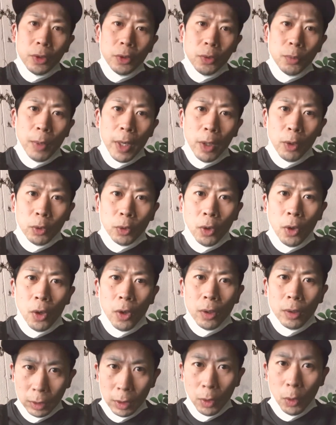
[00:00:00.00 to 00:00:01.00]
うまいこと
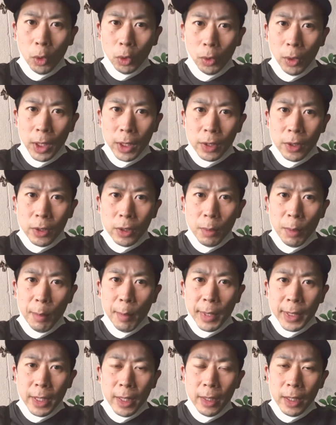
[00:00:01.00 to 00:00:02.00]
ことが進み
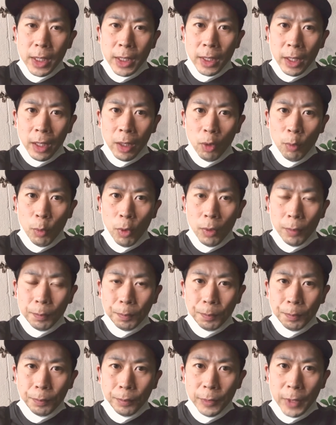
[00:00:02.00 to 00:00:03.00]
ませんでしたけども
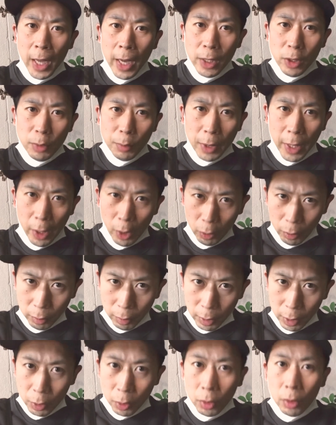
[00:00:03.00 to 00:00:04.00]
大丈夫だ
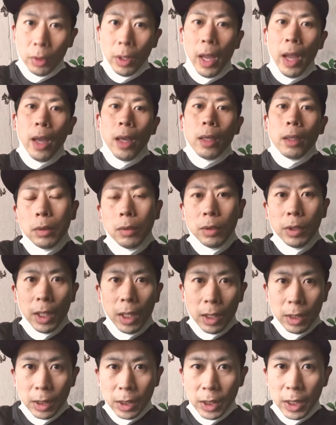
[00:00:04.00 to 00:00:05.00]
よっていうことでこんな
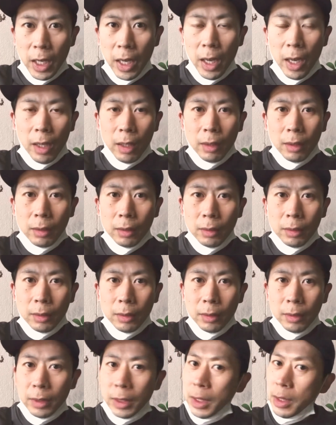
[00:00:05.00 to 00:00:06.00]
感じで
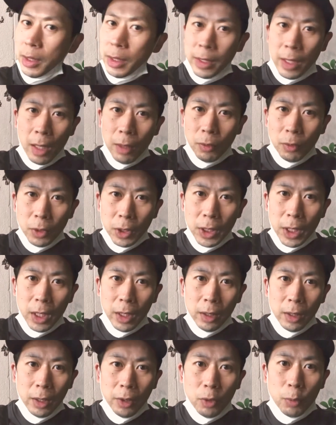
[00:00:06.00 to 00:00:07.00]
全然参考にな
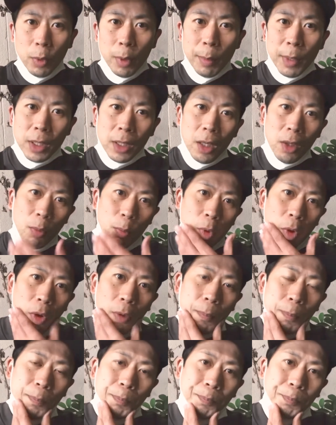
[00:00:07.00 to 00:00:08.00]
らないと思いますけども
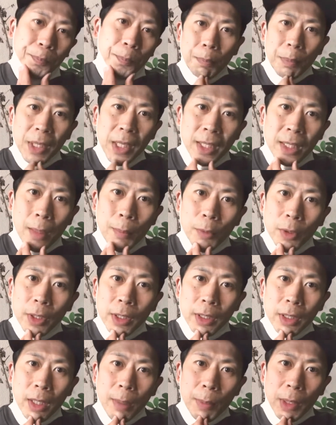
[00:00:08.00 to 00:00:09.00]
皆さんもで
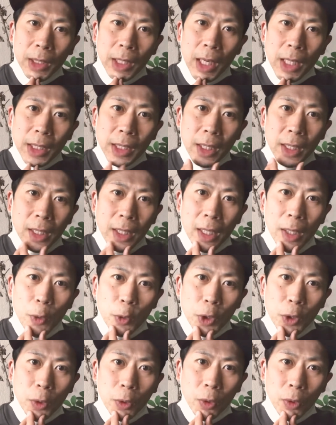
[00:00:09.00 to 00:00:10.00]
すねまた明日からお
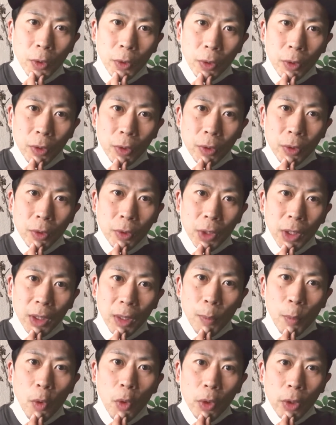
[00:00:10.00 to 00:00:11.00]
仕事という方
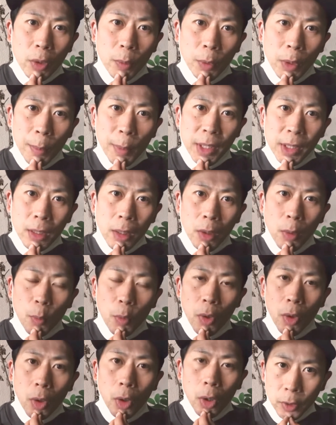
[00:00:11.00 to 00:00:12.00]
も多いと思いますけども
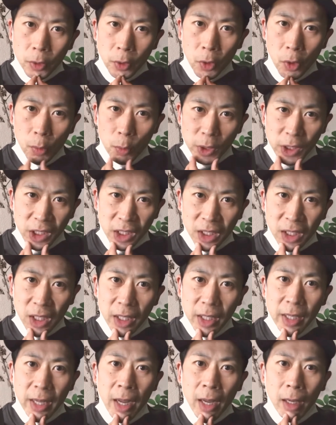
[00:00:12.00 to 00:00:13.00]
今日もしっか
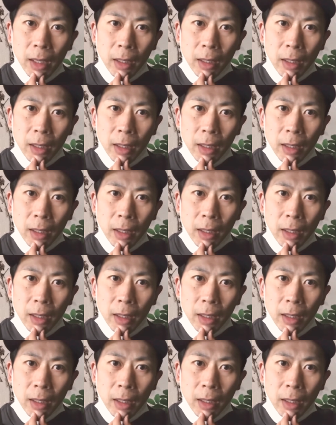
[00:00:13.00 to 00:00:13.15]
りね